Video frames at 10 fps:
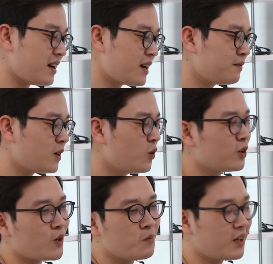anh vẫn luôn
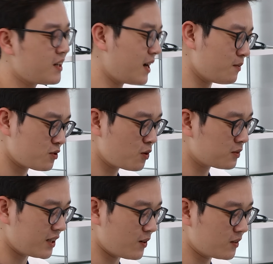có một cái cảm xúc
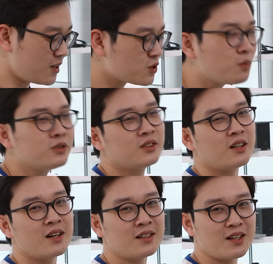gì đó rất sung
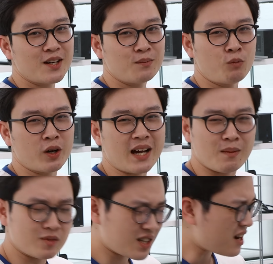sướng, một
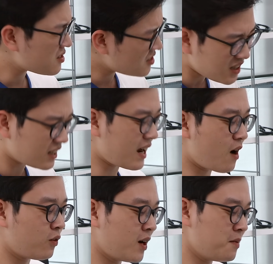cảm giác rất
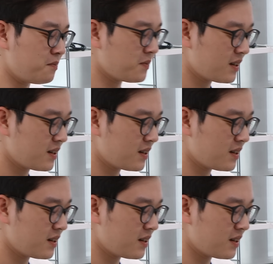cao cấp.